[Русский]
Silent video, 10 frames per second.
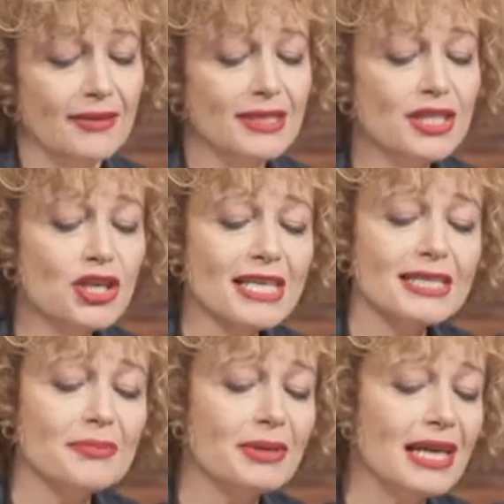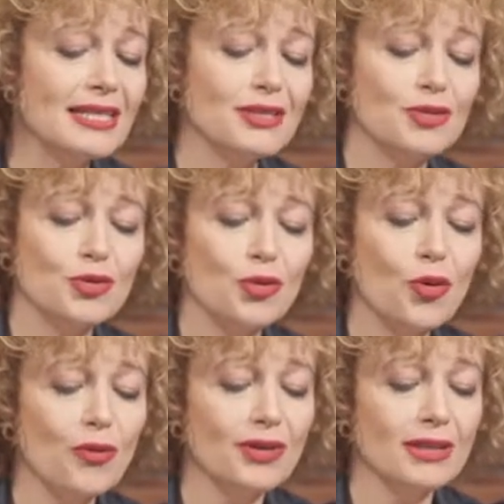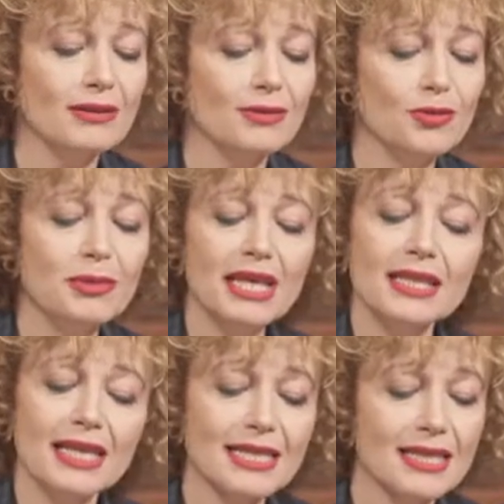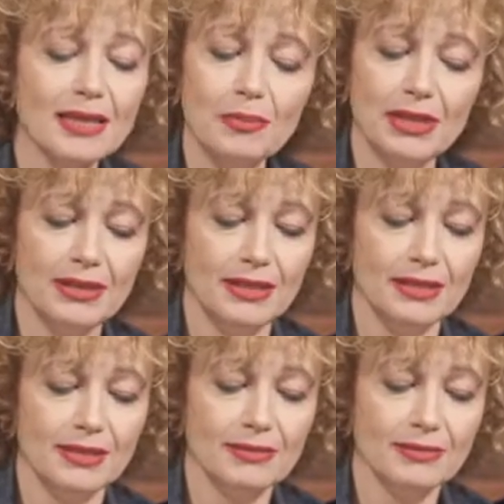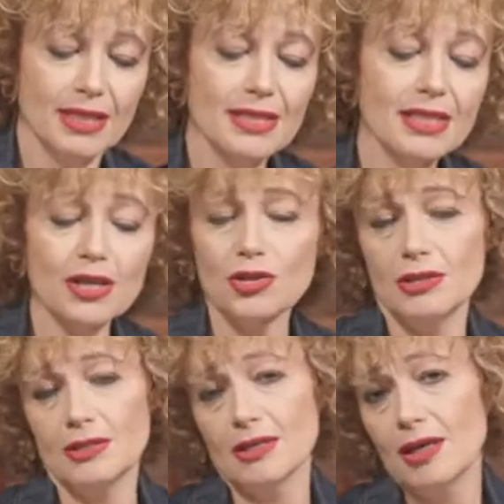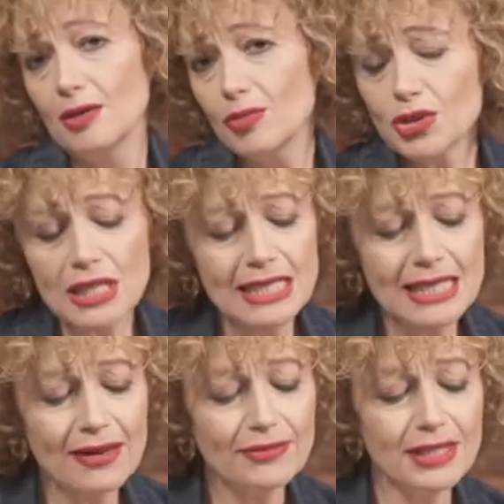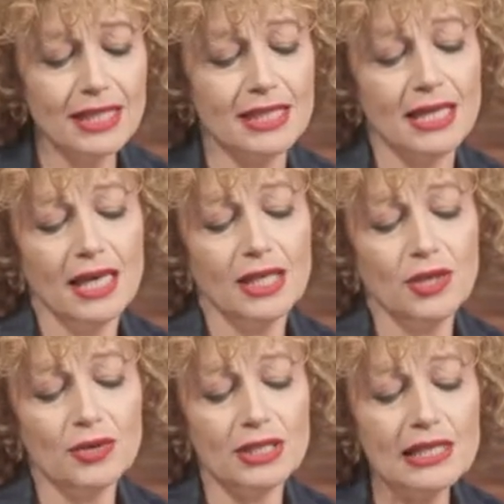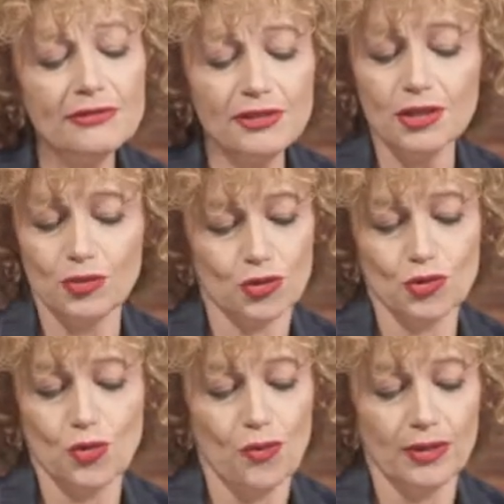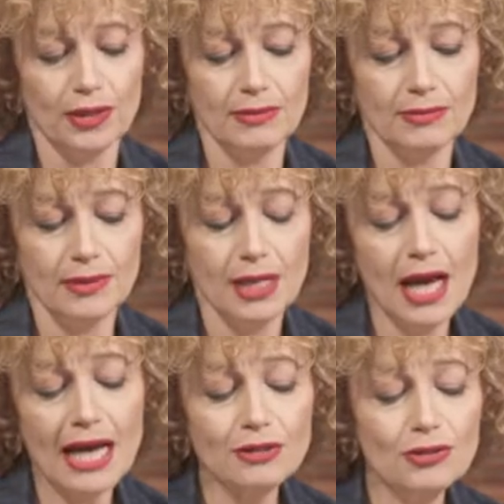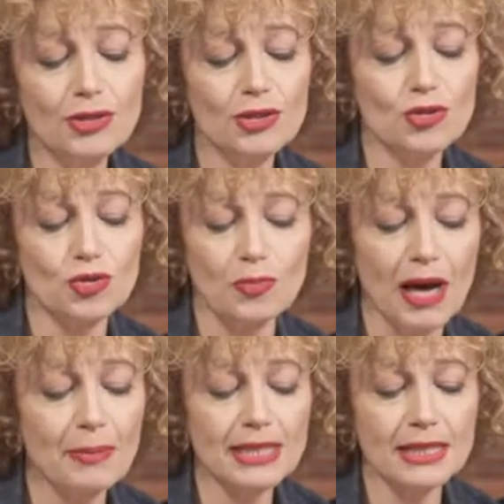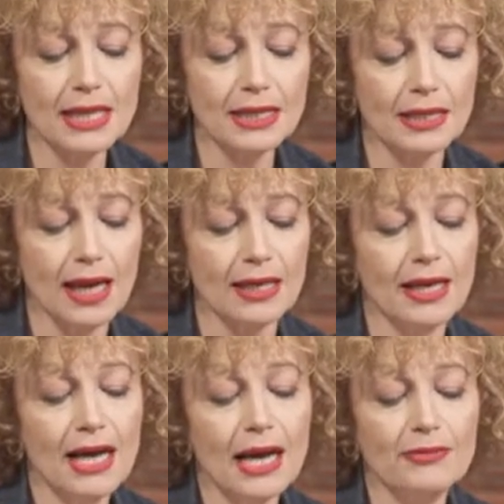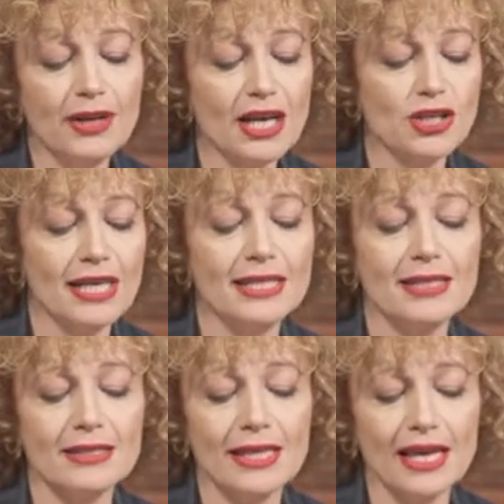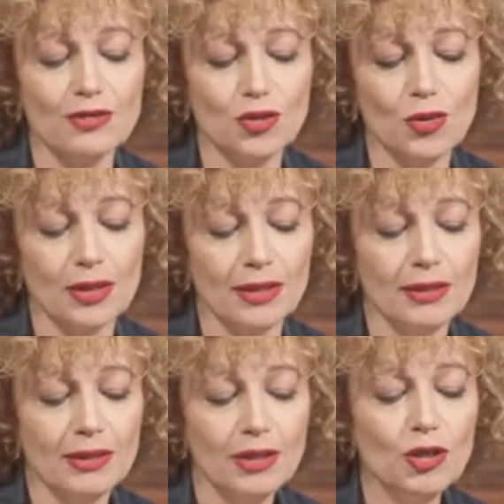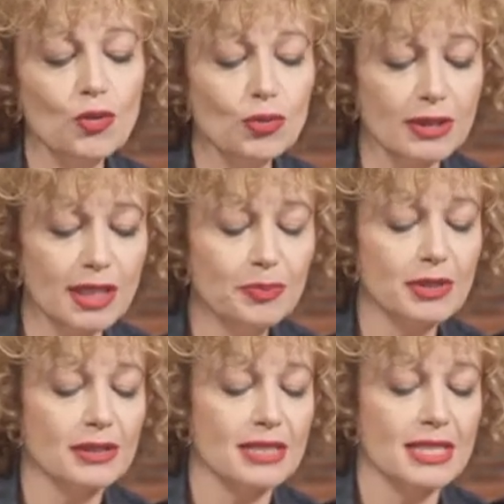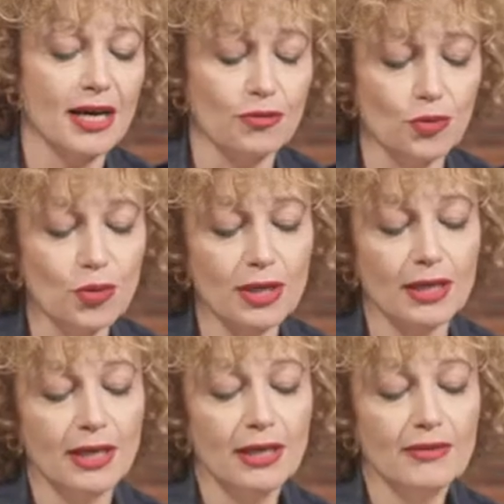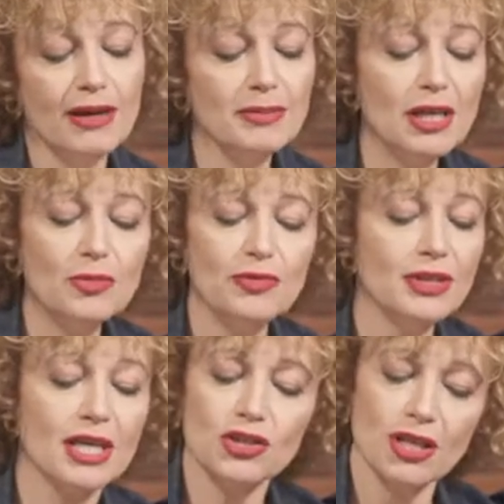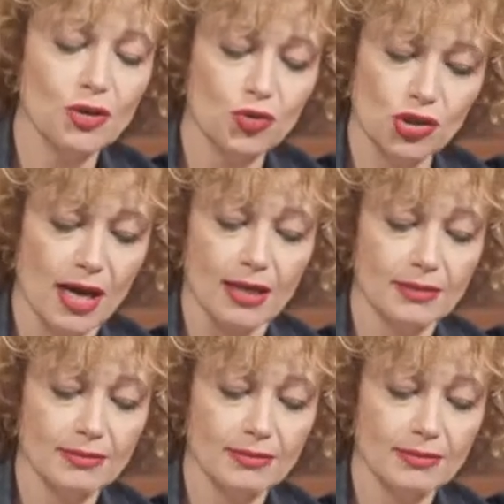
Сейчас на прелестью новой умеет нас она пленить. Скажите, можно ли сравнить ее с Дельфиру суровой – Одной судьба послала дар обворожать сердца и взоры. Ее улыбка, разговоры во мне любви рождают жар.